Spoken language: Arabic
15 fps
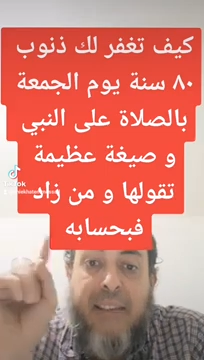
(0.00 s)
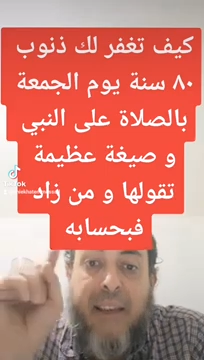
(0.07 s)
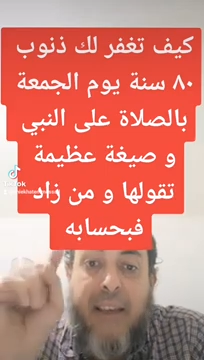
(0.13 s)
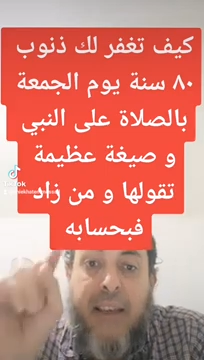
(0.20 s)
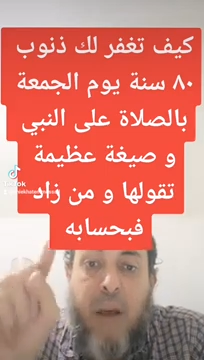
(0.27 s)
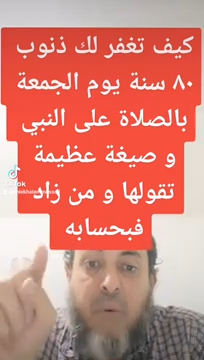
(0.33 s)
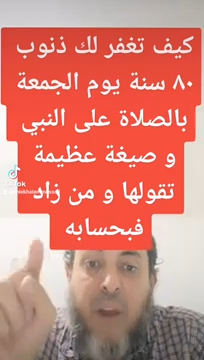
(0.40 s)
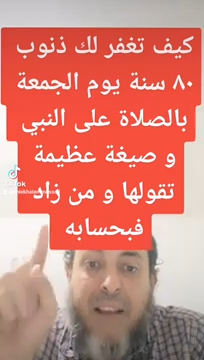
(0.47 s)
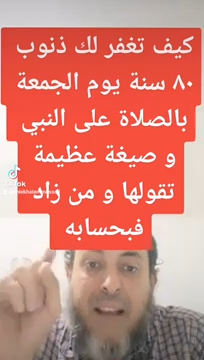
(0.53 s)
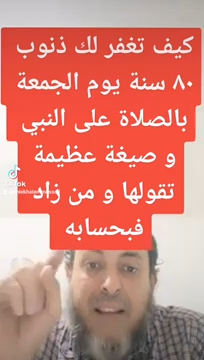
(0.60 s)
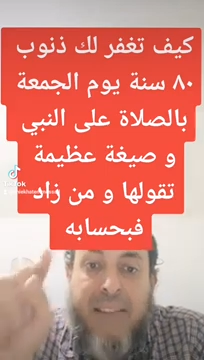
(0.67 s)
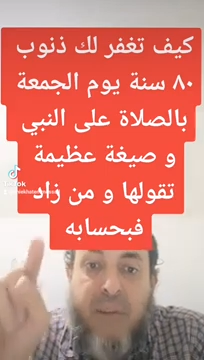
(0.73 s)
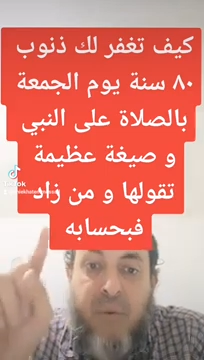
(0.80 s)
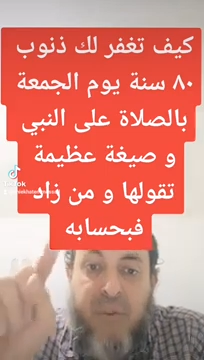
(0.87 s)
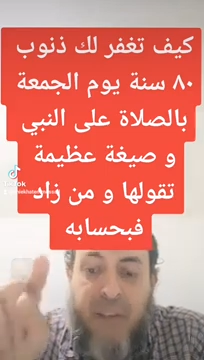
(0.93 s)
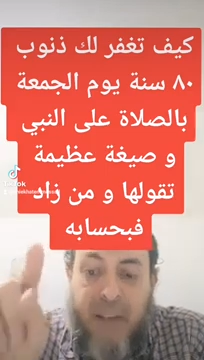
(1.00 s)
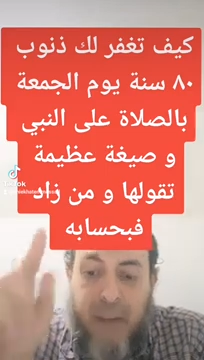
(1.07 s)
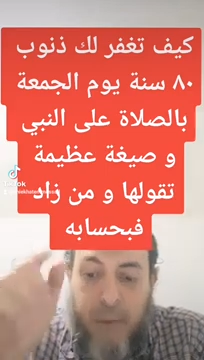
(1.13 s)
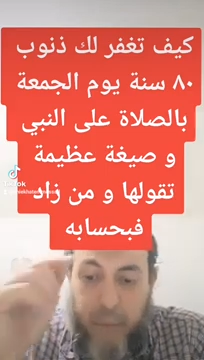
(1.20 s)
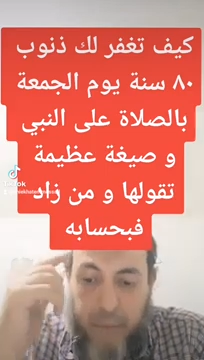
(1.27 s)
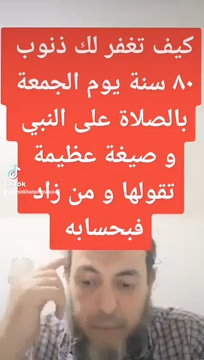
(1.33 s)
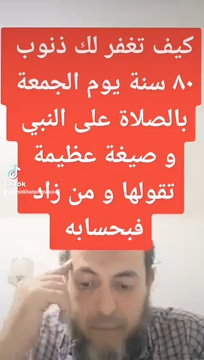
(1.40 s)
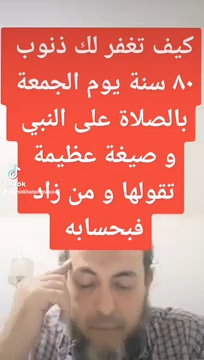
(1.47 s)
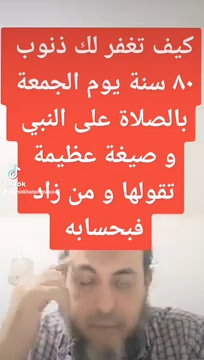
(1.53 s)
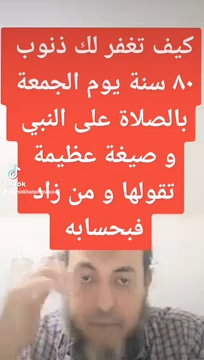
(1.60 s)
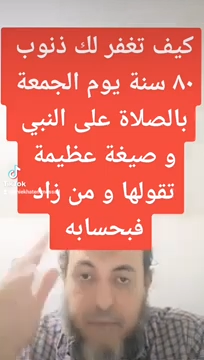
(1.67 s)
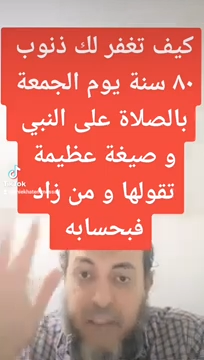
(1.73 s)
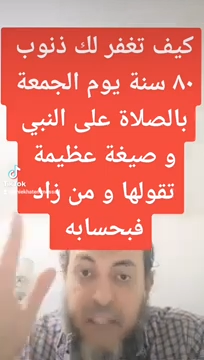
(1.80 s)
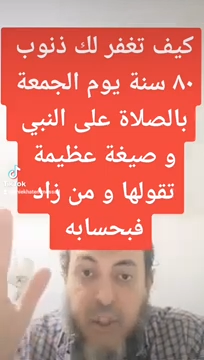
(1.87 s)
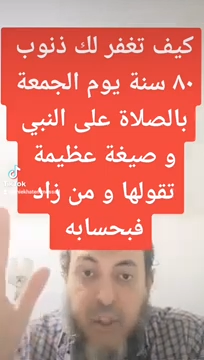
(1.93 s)
السخاوي اي حسنه السخاوي
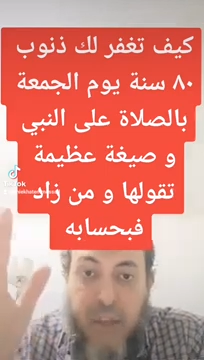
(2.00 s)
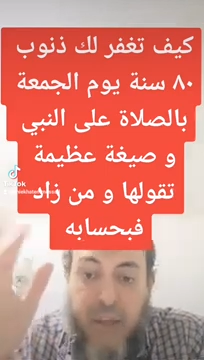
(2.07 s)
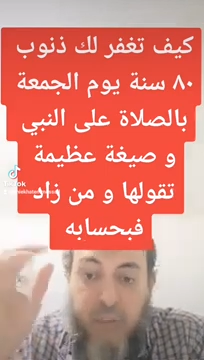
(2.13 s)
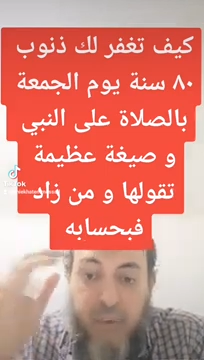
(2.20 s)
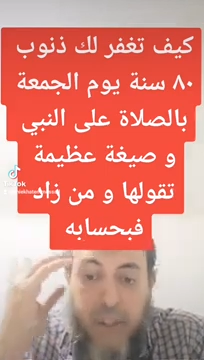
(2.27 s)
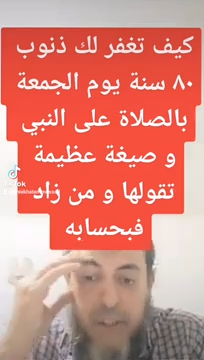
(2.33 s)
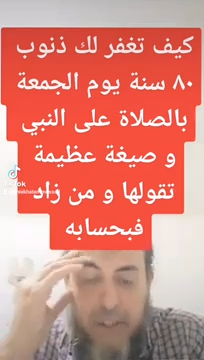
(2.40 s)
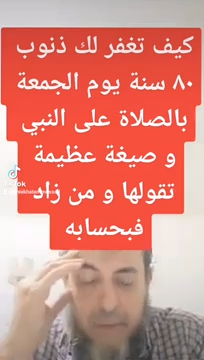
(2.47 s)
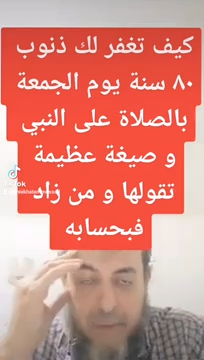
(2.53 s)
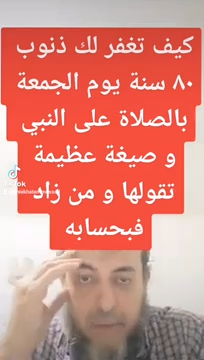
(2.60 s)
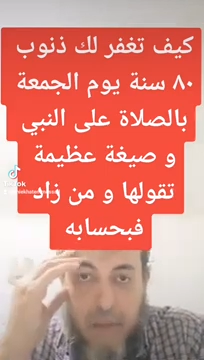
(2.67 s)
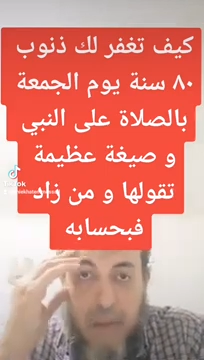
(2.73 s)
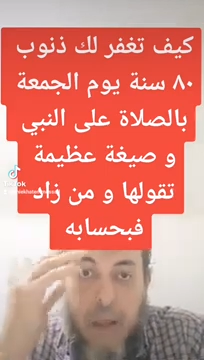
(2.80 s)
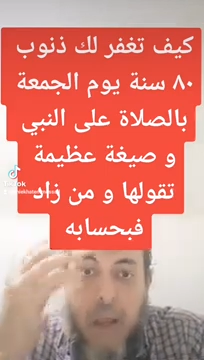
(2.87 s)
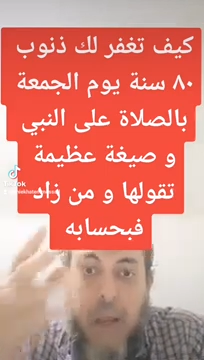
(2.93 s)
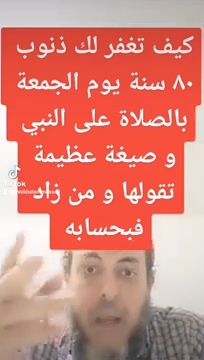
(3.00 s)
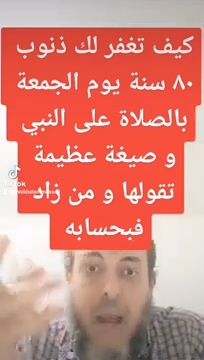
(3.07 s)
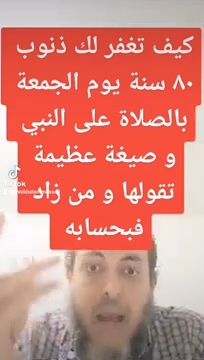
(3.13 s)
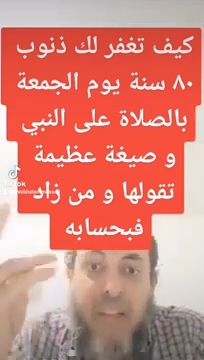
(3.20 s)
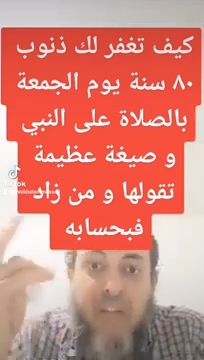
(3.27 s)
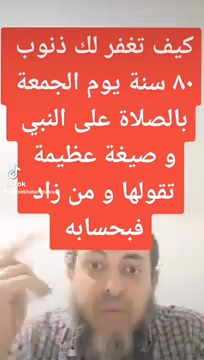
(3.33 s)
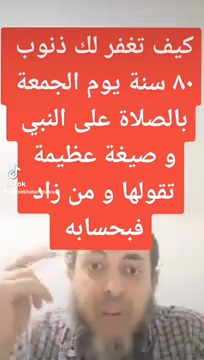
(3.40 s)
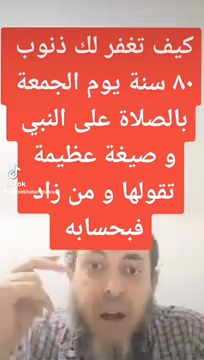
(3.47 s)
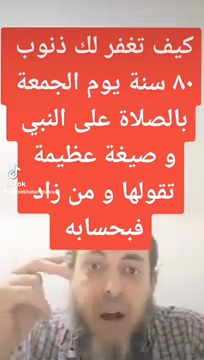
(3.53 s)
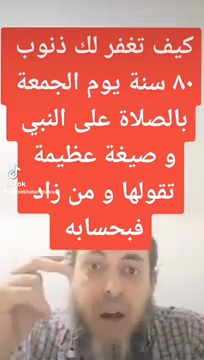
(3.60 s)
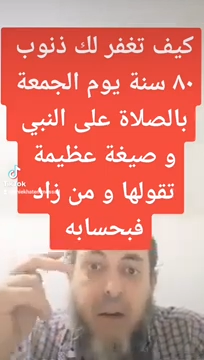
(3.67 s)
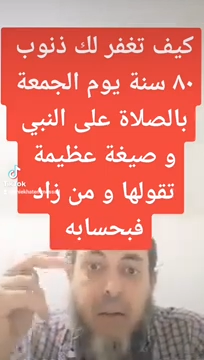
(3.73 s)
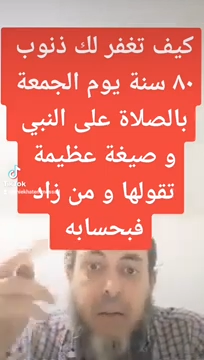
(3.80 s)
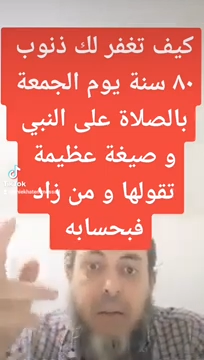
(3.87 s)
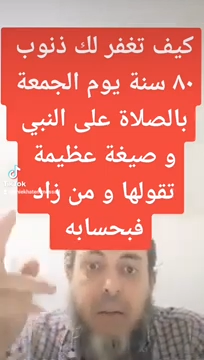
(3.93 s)
فده شاهد ودليل حديث
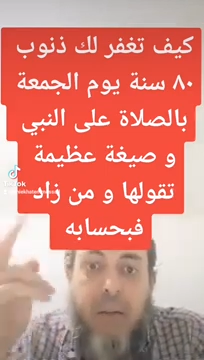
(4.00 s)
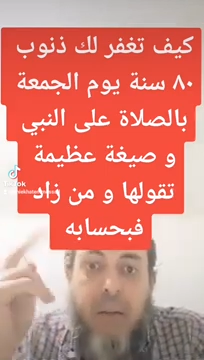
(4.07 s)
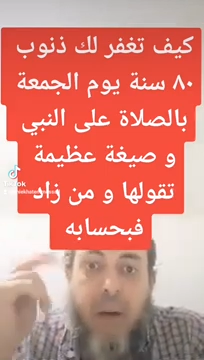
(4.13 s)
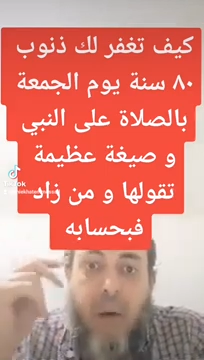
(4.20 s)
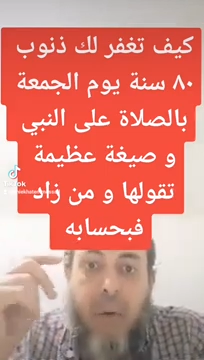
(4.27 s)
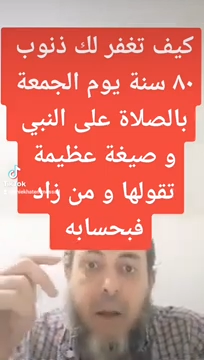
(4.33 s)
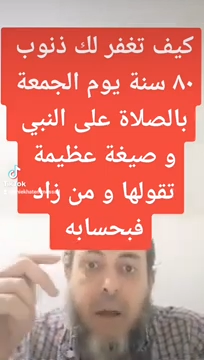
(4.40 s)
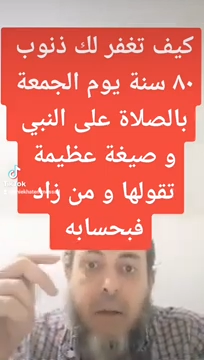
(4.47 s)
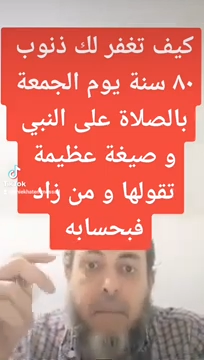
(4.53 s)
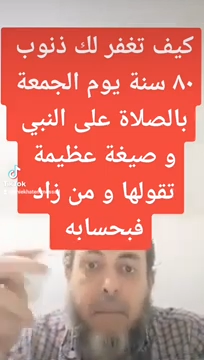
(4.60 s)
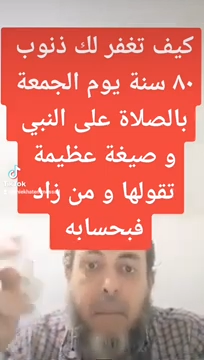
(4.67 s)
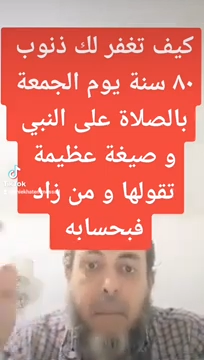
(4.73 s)
اخر رواه